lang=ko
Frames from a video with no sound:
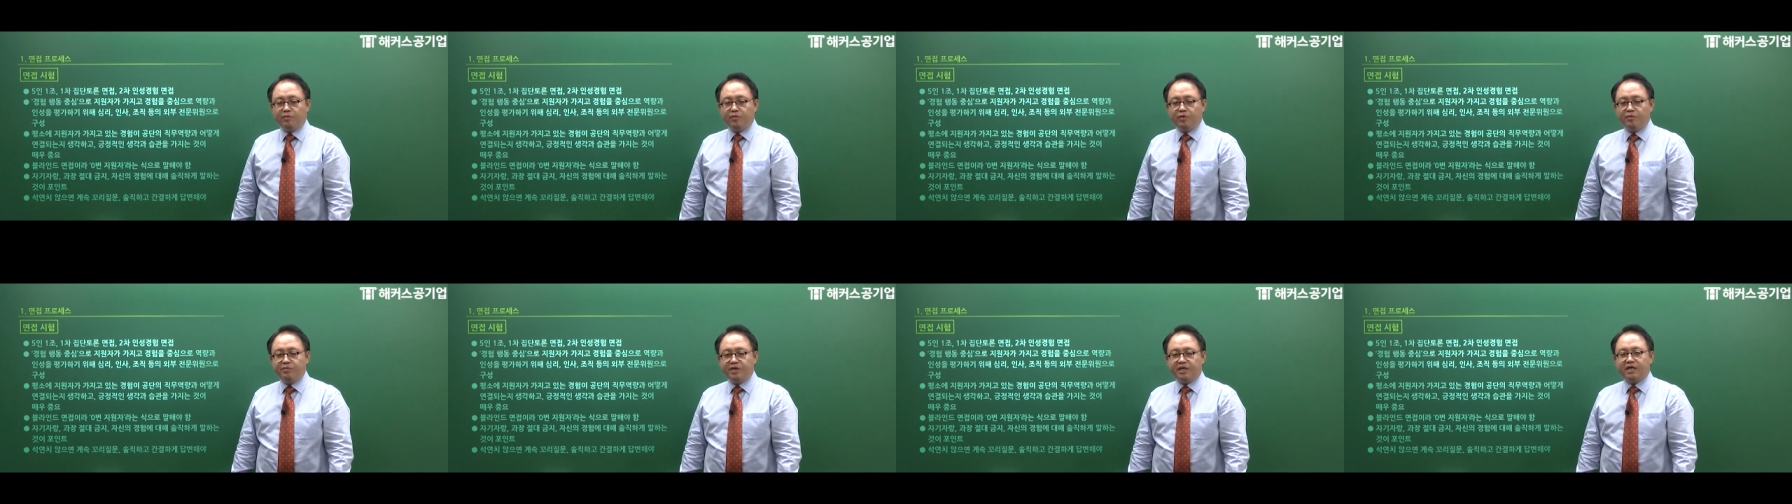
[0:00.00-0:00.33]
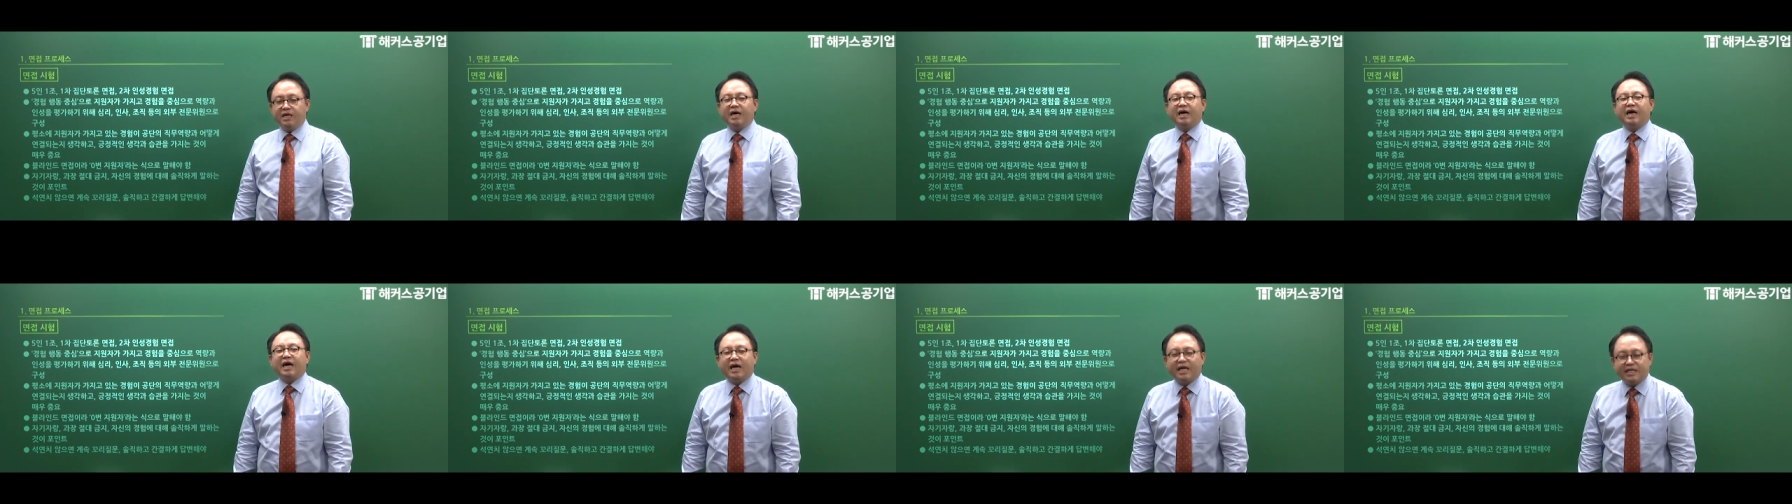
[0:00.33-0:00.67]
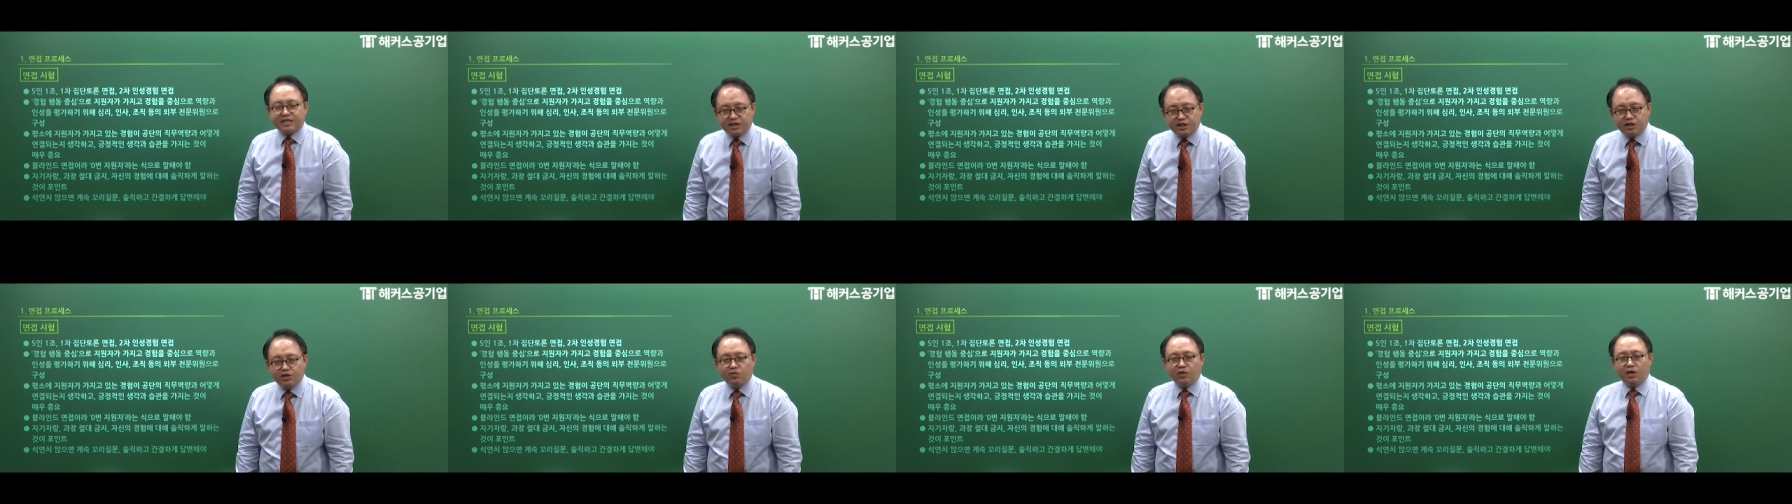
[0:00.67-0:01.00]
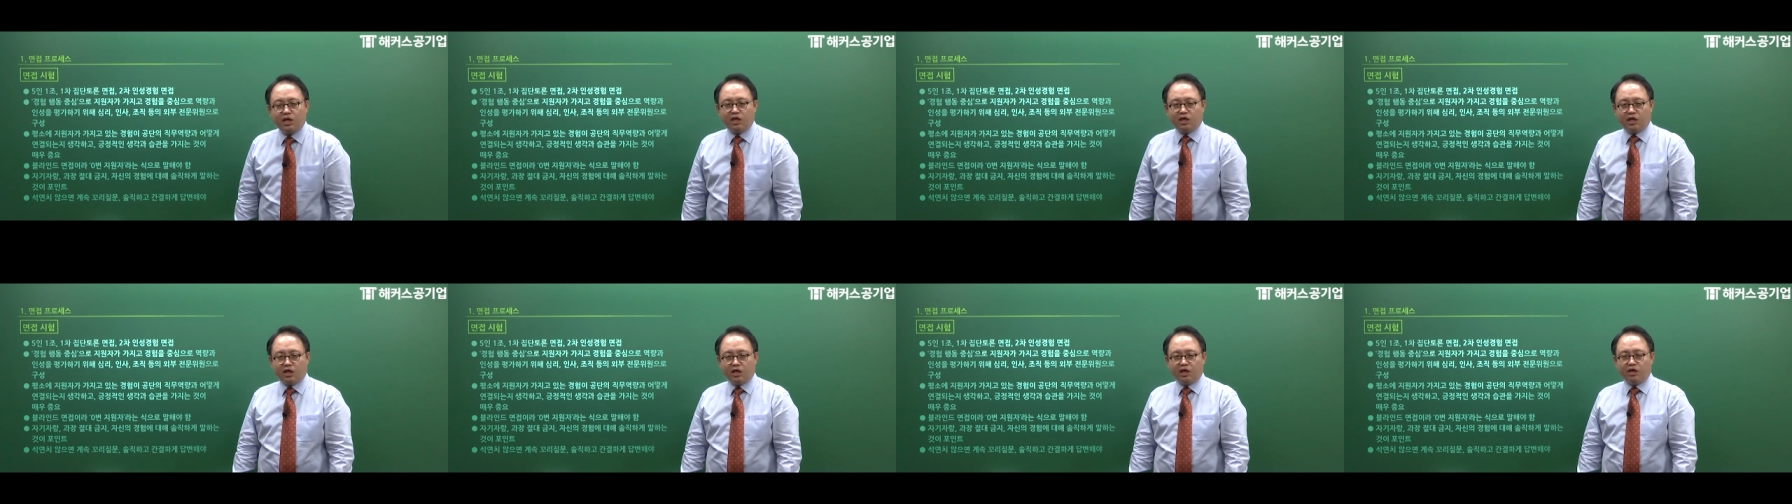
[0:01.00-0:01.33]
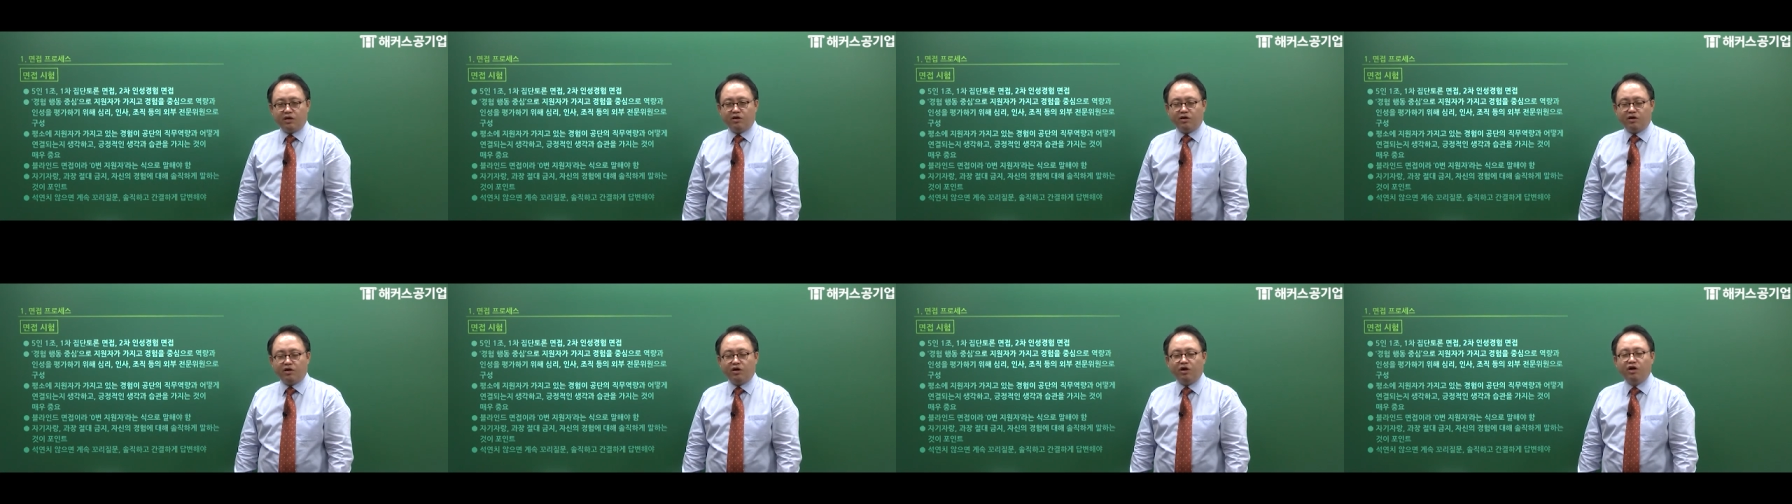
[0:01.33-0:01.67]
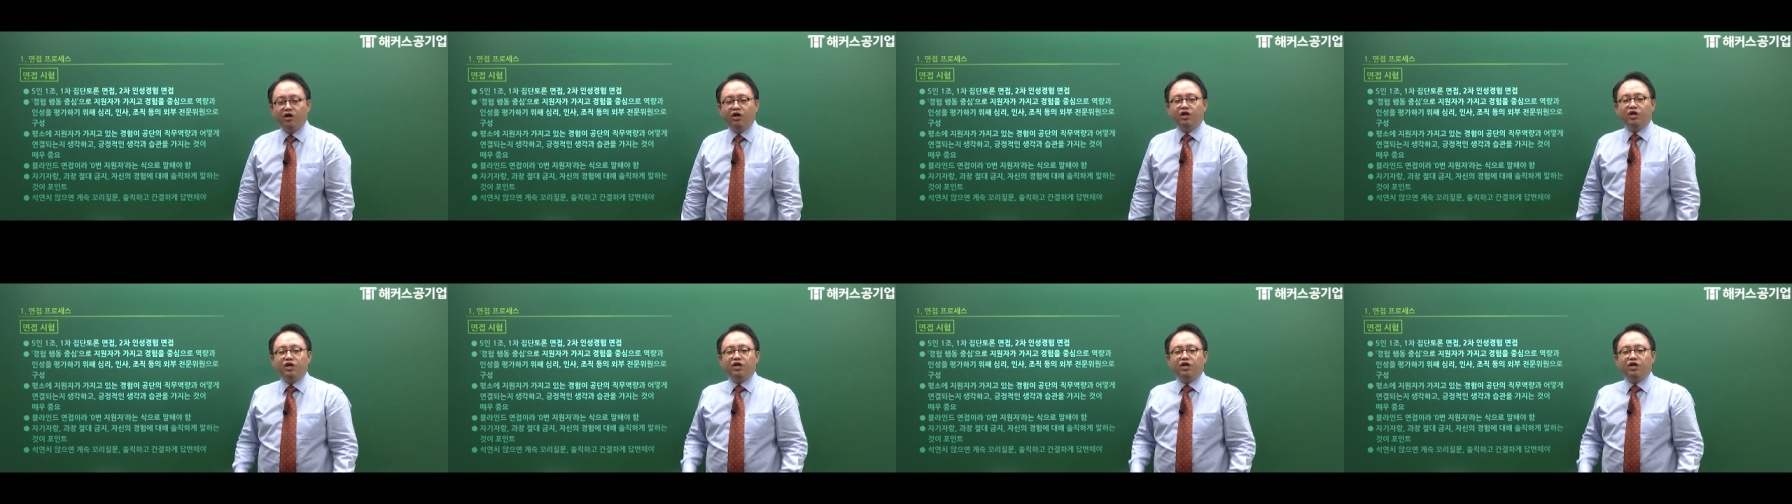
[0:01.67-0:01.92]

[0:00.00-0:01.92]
뭡니까? 가치관이에요.